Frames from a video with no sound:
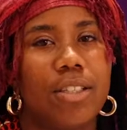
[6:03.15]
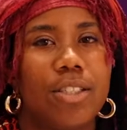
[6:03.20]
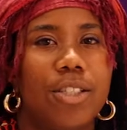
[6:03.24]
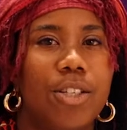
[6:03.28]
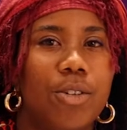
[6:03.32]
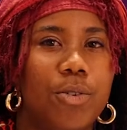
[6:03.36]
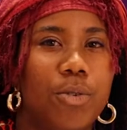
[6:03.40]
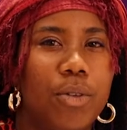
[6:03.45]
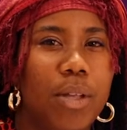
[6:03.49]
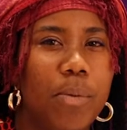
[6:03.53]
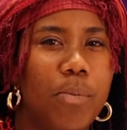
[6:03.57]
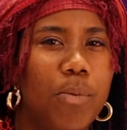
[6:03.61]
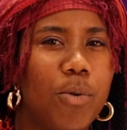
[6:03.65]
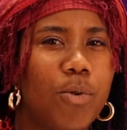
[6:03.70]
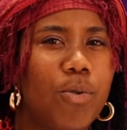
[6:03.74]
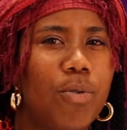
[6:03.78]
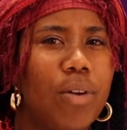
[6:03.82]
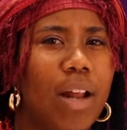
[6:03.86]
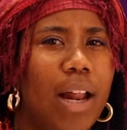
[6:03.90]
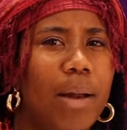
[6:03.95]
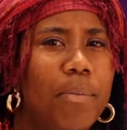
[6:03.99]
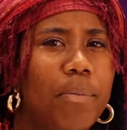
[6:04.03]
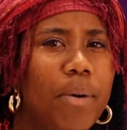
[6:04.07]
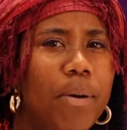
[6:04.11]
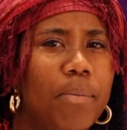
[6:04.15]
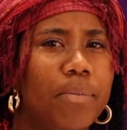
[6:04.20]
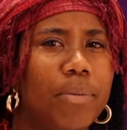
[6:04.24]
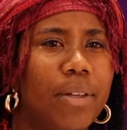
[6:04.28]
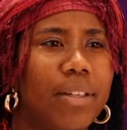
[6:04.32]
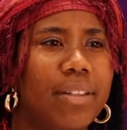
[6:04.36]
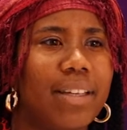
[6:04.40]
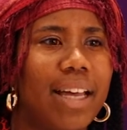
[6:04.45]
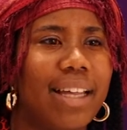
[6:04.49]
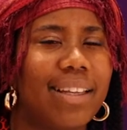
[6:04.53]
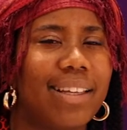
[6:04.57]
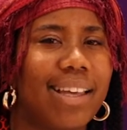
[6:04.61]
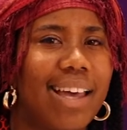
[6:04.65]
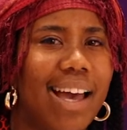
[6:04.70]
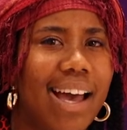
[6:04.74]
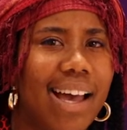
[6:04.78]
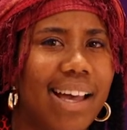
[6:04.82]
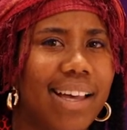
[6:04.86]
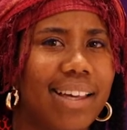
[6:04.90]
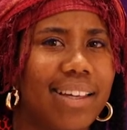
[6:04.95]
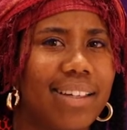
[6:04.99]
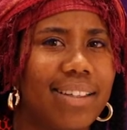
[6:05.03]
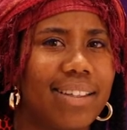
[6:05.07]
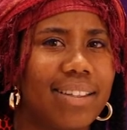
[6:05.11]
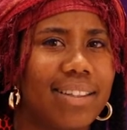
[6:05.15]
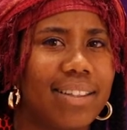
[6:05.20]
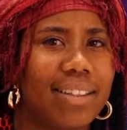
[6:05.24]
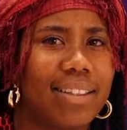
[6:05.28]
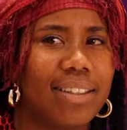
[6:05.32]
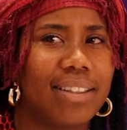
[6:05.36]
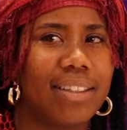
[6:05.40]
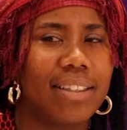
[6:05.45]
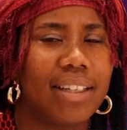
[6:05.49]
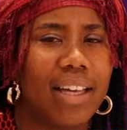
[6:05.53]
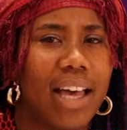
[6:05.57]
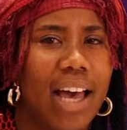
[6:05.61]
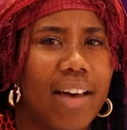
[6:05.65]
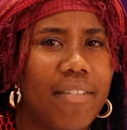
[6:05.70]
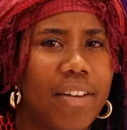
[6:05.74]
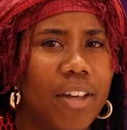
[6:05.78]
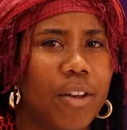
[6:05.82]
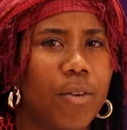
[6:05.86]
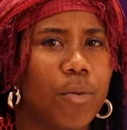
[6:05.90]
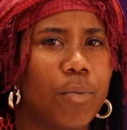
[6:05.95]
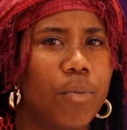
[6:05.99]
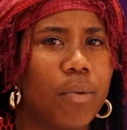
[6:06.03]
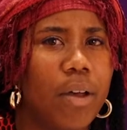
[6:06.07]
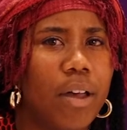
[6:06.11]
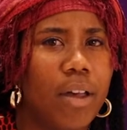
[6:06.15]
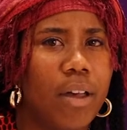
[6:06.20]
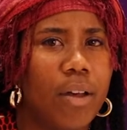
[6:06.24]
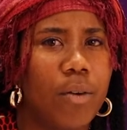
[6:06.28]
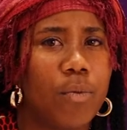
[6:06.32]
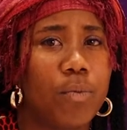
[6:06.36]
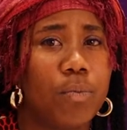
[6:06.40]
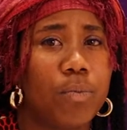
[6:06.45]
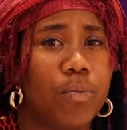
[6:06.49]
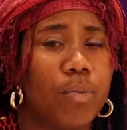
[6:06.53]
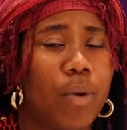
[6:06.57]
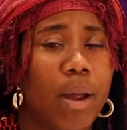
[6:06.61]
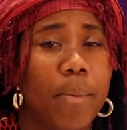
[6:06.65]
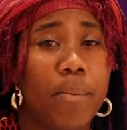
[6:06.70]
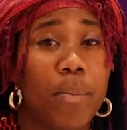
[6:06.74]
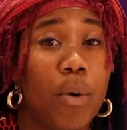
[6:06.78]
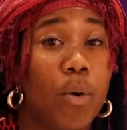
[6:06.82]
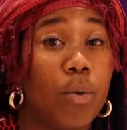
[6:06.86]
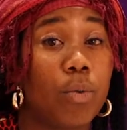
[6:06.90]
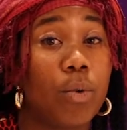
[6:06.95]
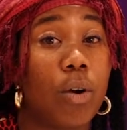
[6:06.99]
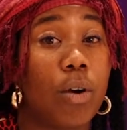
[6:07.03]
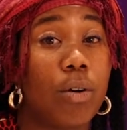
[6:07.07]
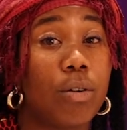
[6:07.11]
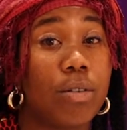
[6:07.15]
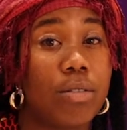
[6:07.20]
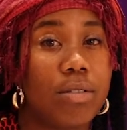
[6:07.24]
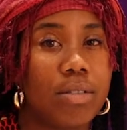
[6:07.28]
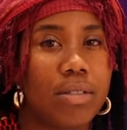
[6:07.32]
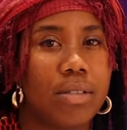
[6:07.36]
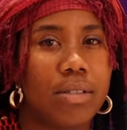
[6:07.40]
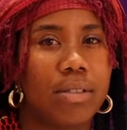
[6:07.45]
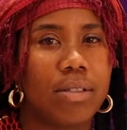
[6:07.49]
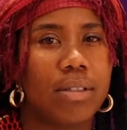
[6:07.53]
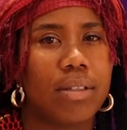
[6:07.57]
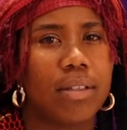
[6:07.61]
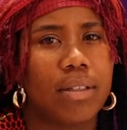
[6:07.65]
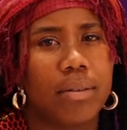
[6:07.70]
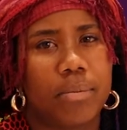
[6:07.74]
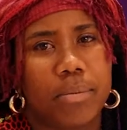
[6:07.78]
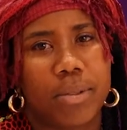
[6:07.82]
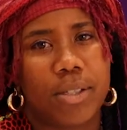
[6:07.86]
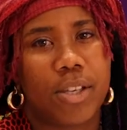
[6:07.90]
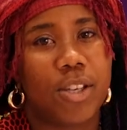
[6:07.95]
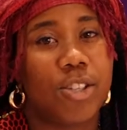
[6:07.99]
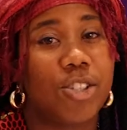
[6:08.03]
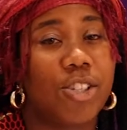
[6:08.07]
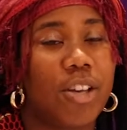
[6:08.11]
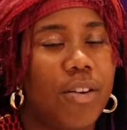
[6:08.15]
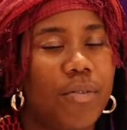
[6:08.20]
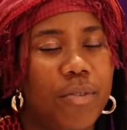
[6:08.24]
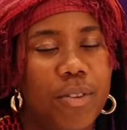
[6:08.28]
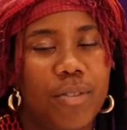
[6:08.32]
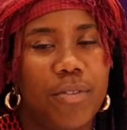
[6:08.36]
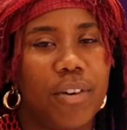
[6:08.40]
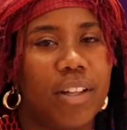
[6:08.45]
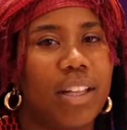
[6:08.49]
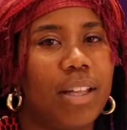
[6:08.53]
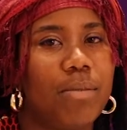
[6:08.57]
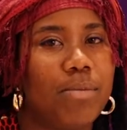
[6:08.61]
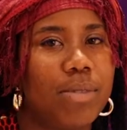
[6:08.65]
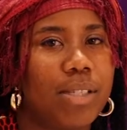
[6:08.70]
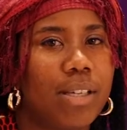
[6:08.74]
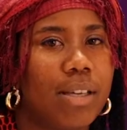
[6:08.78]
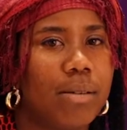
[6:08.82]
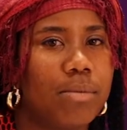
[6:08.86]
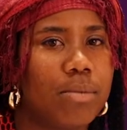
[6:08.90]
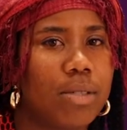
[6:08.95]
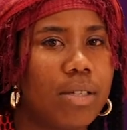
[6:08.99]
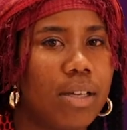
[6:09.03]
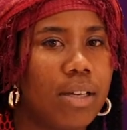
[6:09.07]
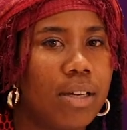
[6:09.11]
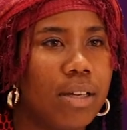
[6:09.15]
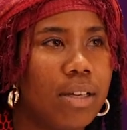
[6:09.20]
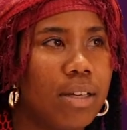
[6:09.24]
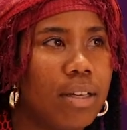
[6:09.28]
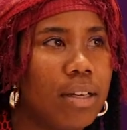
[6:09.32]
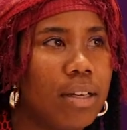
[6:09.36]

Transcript: J'écoutais beaucoup l'album de Dan Kai avec euh, Rainbow Roads parce que j'ai envie de faire la musique comme ça.